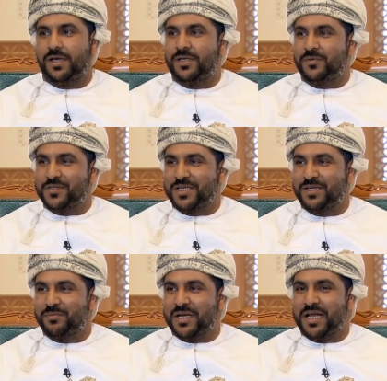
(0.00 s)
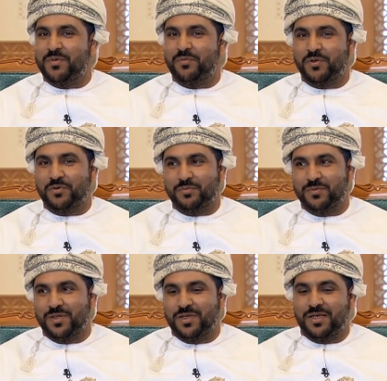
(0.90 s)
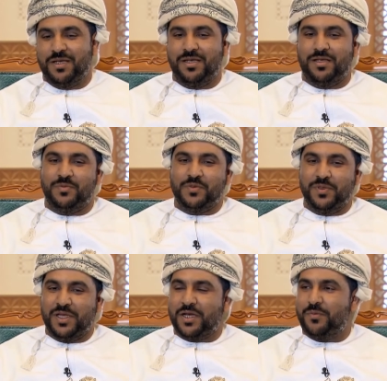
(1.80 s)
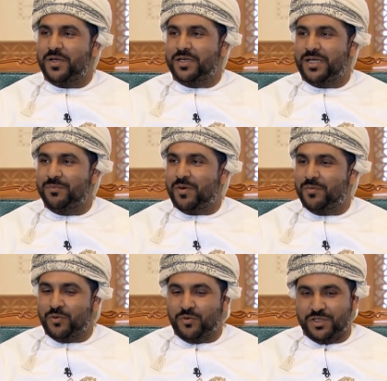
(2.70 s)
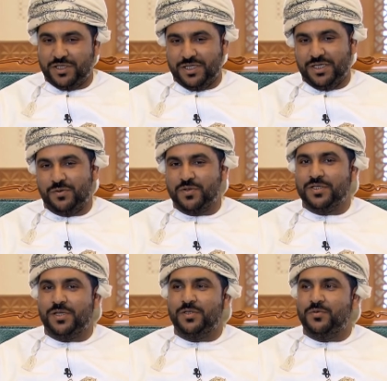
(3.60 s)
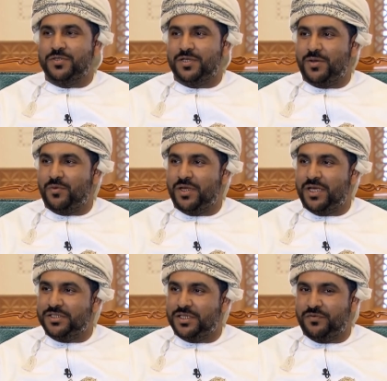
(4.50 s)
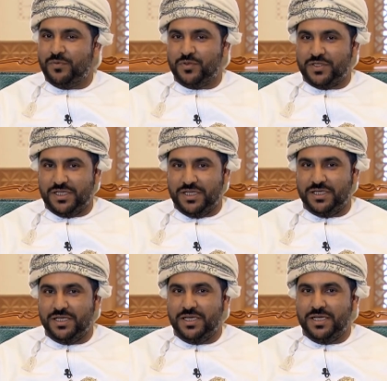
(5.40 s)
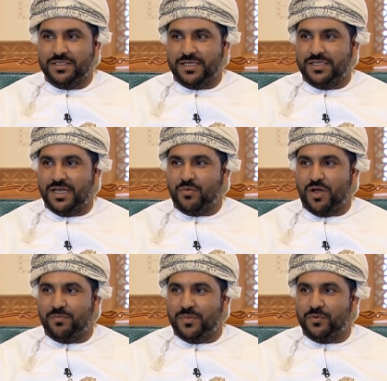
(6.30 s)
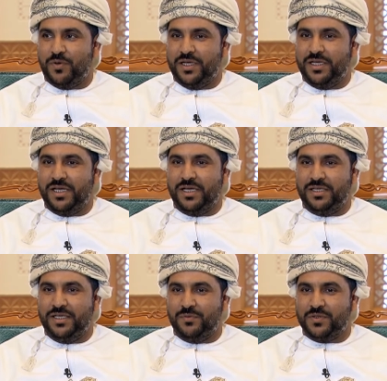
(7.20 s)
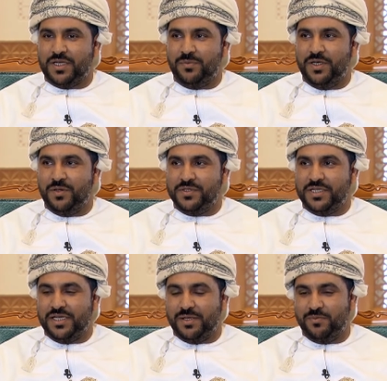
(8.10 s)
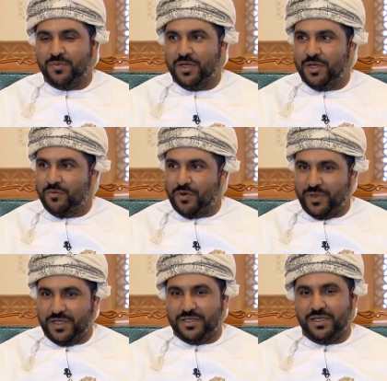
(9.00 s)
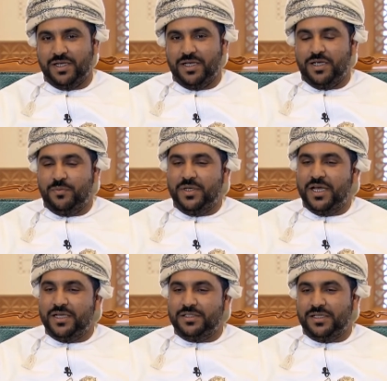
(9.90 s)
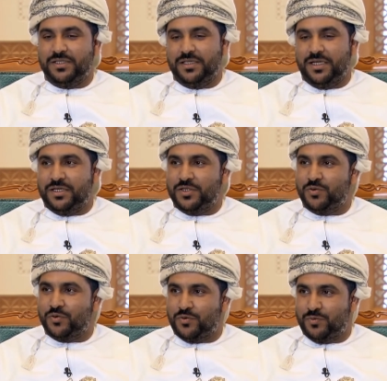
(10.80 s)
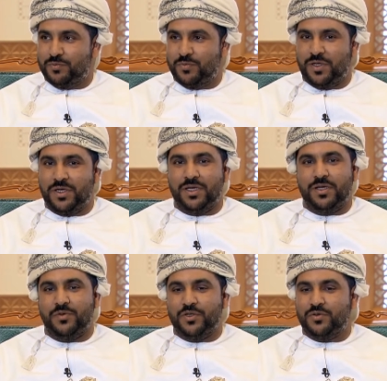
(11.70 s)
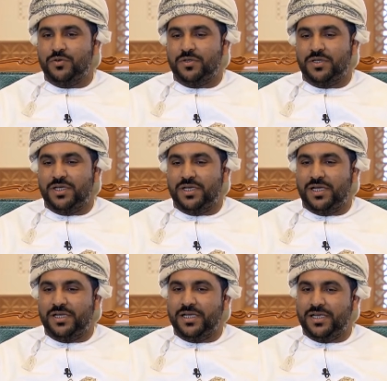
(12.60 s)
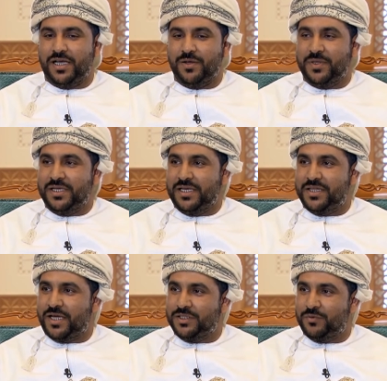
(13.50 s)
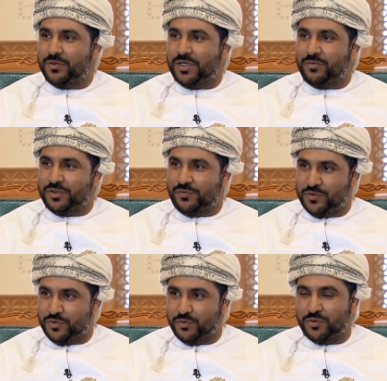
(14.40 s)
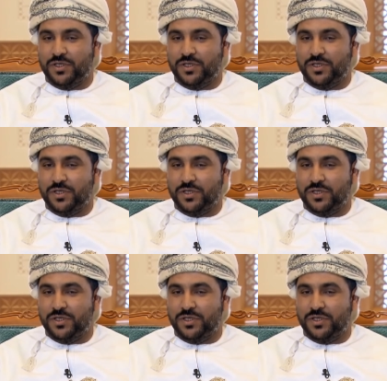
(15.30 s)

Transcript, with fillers: وسهلا مرحبا بكم بسم الله الرحمن الرحيم قبل كل شيء والصلاة والسلام على أشرف المرسلين سيدنا محمد وعلى آله وصحبه وسلم وبعد بداية نشكركم آه، ونشكر آه، الهيئة العامة للإذاعة والتلفزيون